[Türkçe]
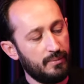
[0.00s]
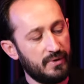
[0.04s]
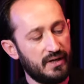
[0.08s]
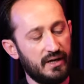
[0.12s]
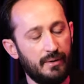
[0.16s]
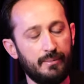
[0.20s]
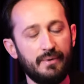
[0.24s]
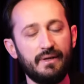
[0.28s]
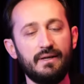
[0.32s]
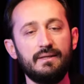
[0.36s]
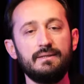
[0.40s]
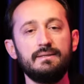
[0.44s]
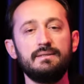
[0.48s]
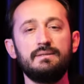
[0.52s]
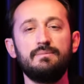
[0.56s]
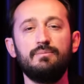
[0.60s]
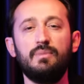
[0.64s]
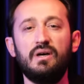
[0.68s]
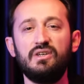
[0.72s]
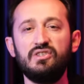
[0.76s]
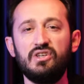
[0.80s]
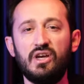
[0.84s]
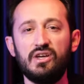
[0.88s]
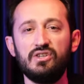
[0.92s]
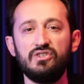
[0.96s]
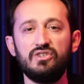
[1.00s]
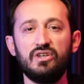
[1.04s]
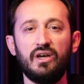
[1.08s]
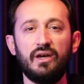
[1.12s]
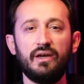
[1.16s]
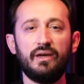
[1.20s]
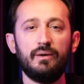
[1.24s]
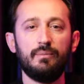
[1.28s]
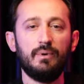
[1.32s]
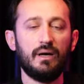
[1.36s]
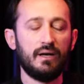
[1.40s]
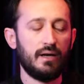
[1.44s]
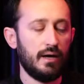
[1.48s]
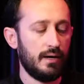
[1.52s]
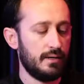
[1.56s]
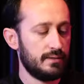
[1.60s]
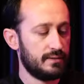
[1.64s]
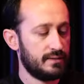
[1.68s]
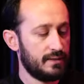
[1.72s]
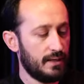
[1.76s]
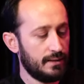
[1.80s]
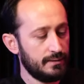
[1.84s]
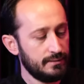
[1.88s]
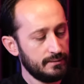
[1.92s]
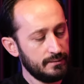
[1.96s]
kameranız baş aşağıya
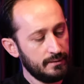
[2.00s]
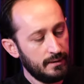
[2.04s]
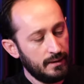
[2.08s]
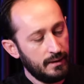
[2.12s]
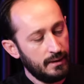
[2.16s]
bakarken